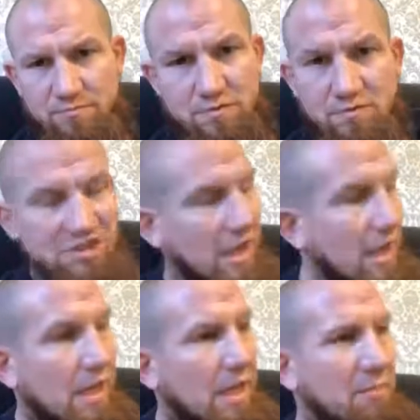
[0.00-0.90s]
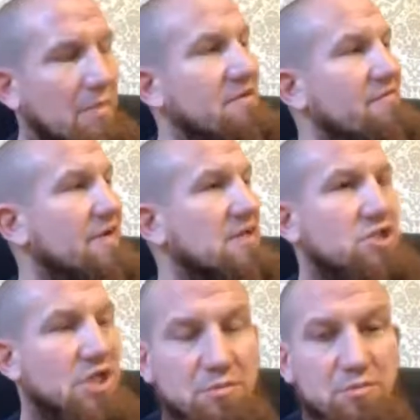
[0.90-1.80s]
So, ich, bei mir war
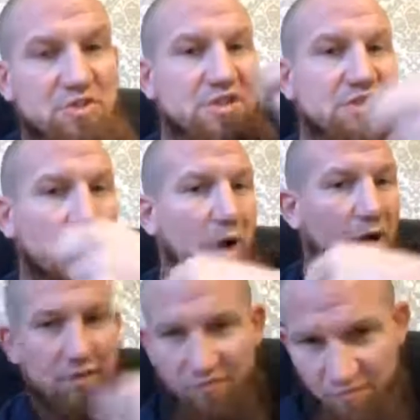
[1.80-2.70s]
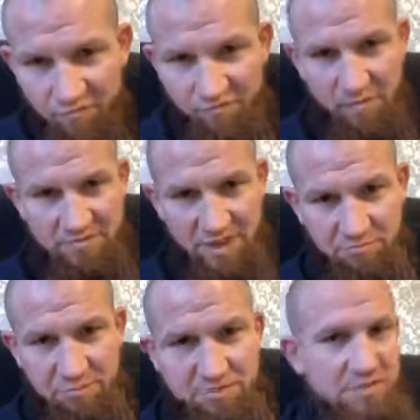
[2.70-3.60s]
nicht, ja, die mussten Siwak fünfmal am
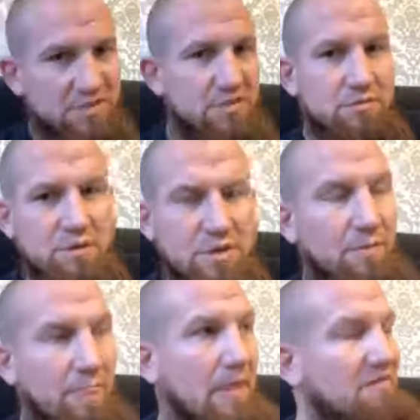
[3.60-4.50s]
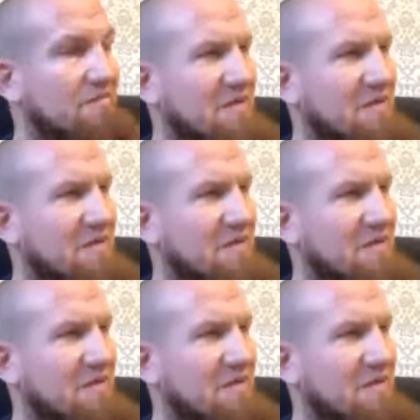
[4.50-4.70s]
Tag benutzen oder, ne,